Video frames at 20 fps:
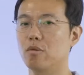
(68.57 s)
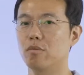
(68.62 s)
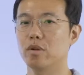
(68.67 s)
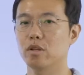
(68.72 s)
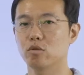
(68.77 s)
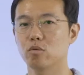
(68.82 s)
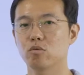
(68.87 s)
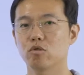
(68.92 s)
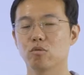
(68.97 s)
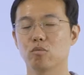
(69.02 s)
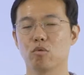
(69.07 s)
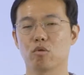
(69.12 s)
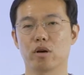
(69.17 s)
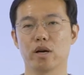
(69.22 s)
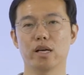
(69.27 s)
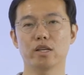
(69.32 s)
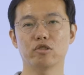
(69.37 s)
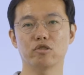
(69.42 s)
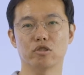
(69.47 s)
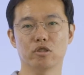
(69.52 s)
때문에 좀 더
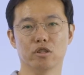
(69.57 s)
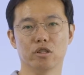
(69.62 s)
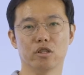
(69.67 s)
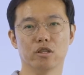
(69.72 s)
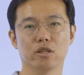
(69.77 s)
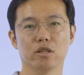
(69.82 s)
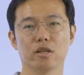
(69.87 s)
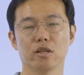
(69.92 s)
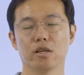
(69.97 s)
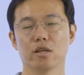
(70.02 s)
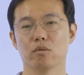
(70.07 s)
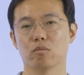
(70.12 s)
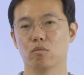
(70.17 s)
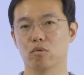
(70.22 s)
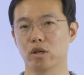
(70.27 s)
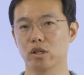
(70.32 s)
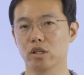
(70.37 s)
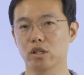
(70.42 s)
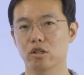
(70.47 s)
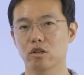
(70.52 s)
뭔가 할 수 있는
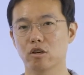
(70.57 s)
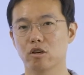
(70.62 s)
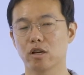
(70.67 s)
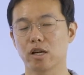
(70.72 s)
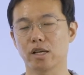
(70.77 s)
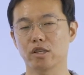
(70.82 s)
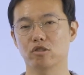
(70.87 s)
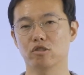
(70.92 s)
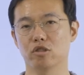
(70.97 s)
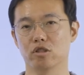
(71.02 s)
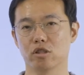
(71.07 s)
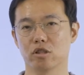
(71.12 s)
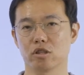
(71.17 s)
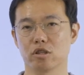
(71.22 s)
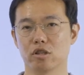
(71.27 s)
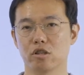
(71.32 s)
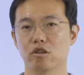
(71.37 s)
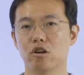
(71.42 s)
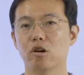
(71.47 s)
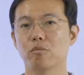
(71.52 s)
뭔가 이끌어갈 수
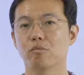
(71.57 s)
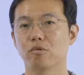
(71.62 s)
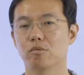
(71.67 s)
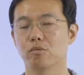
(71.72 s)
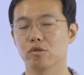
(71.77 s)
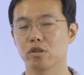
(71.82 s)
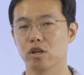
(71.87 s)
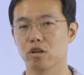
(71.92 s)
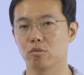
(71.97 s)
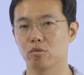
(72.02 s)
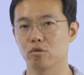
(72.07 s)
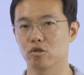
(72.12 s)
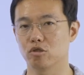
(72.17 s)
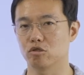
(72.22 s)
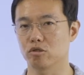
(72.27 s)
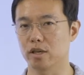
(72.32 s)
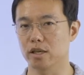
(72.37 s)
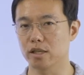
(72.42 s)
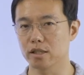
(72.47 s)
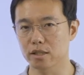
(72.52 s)
있는 그런 부분이라고 볼
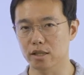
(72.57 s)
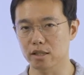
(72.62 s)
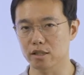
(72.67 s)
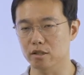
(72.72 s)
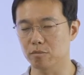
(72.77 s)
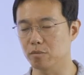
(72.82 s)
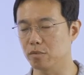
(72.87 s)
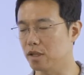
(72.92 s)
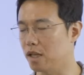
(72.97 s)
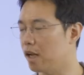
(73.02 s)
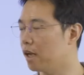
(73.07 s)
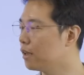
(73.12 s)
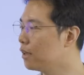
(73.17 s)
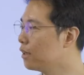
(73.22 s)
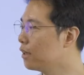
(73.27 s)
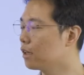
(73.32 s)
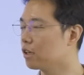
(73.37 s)
수가 있겠습니다.